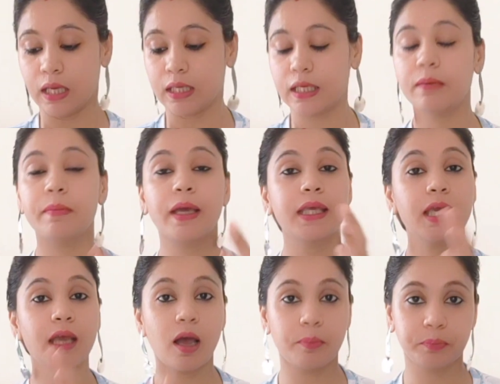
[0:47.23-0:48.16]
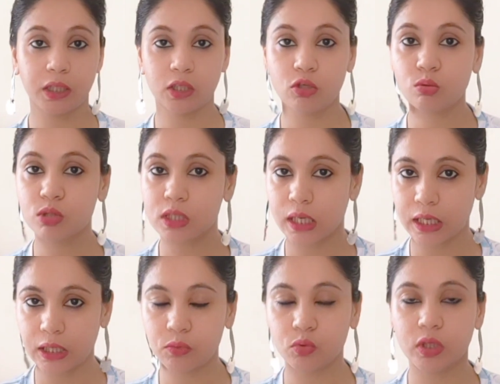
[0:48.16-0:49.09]
कि मैं ये अब तक यूज़ कर
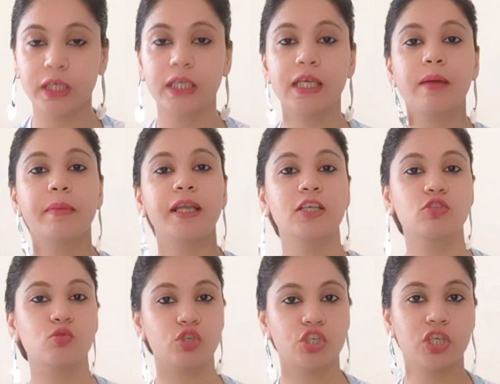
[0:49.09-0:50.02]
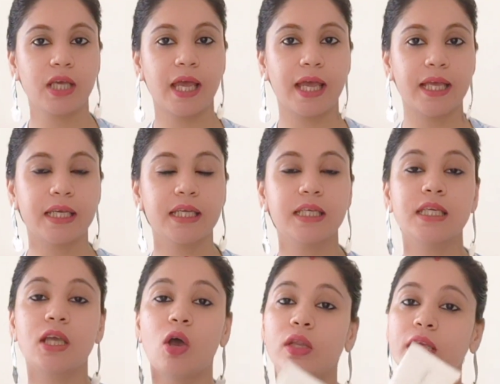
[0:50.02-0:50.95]
रही हूँ कि नहीं या मैंने स्विच किया है कि
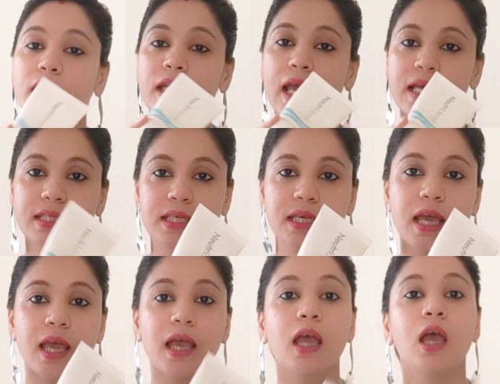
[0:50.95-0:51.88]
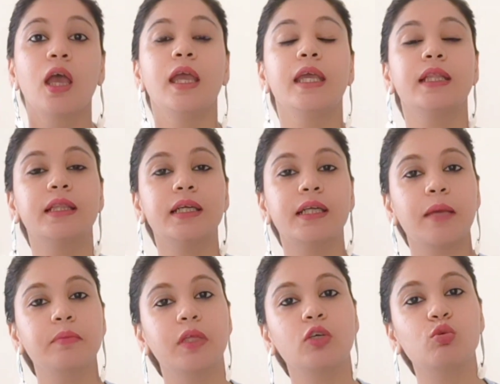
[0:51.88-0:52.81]
नहीं और ये कैसी है इतने
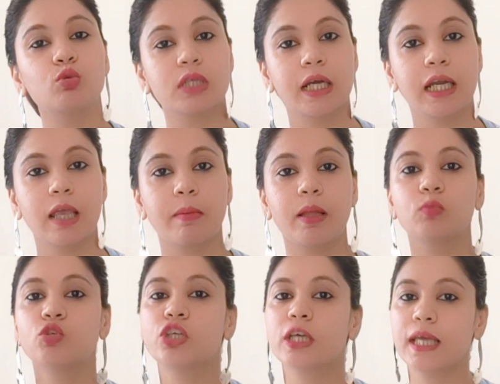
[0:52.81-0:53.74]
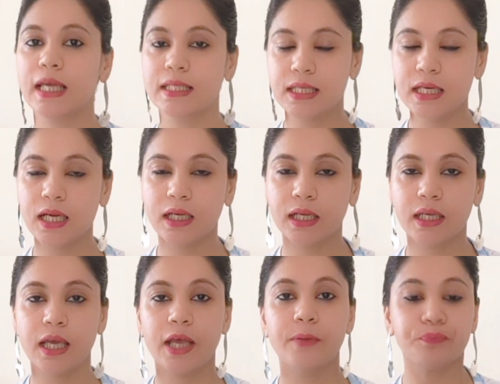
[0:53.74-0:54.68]
टाइम तक यूज़ करने के बाद मुझे ये कैसी लग रही
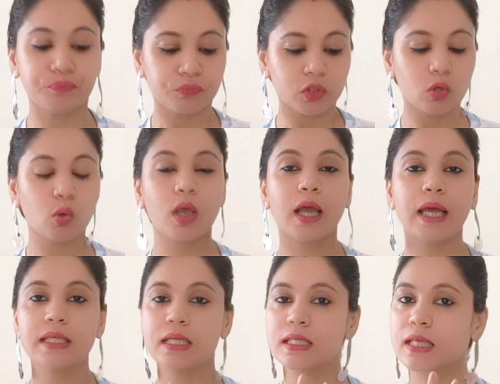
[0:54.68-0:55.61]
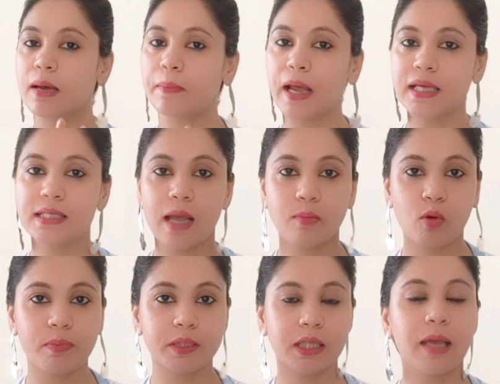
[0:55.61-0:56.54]
है क्योंकि गाइज इसका प्राइस आपको
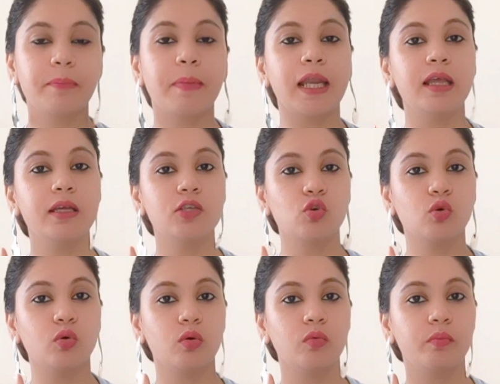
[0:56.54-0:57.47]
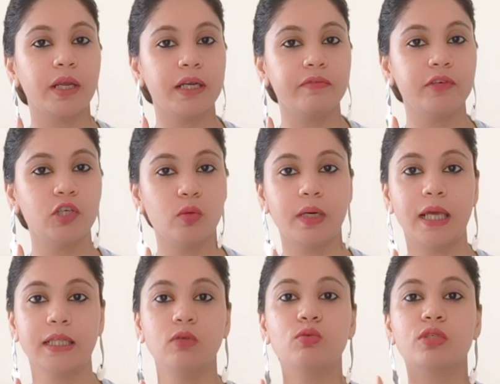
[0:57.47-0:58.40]
पता है पहले जो मैंने वीडियो
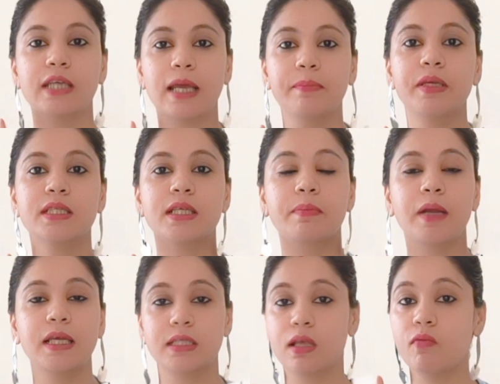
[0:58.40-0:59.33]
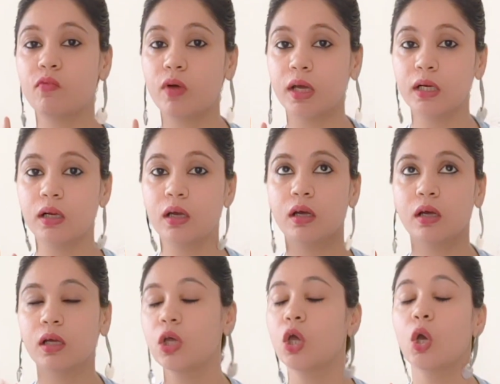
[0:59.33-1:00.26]
बनाई थी उस टाइम पे इसका प्राइस था
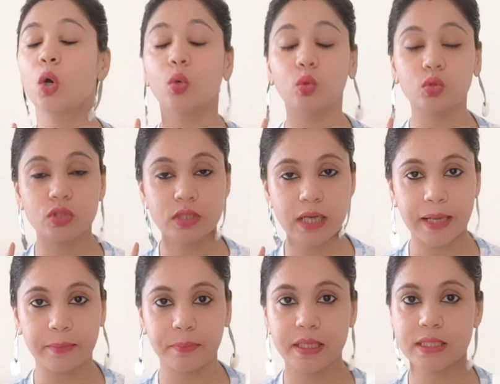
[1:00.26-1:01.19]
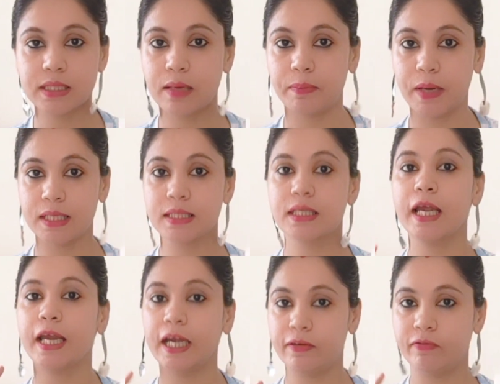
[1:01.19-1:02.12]
वन उस टाइम पे इसका प्राइस था
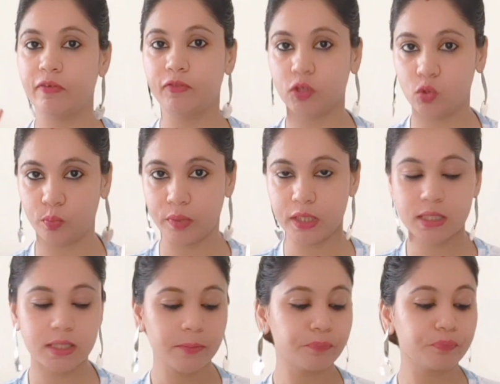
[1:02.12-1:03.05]
एट फिफ्टी रुपीज़